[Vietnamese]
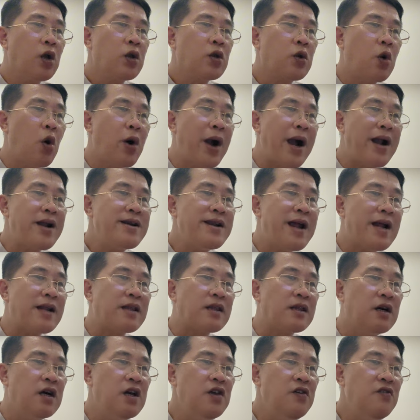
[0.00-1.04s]
cố gắng đạt
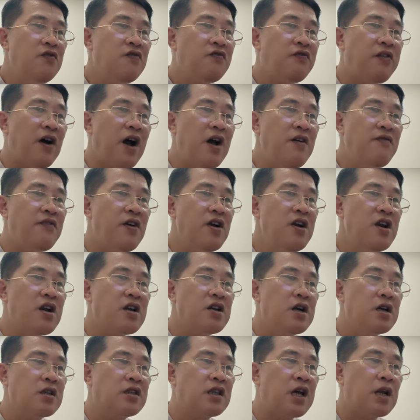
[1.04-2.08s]
tới phá vỡ lực
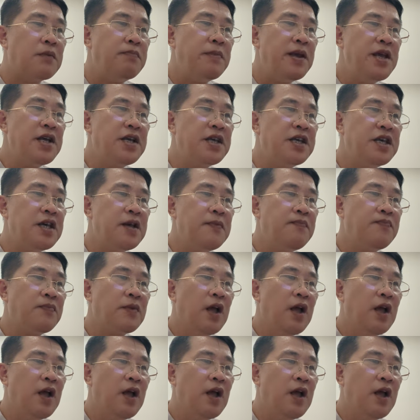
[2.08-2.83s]
lượng thần bí kia,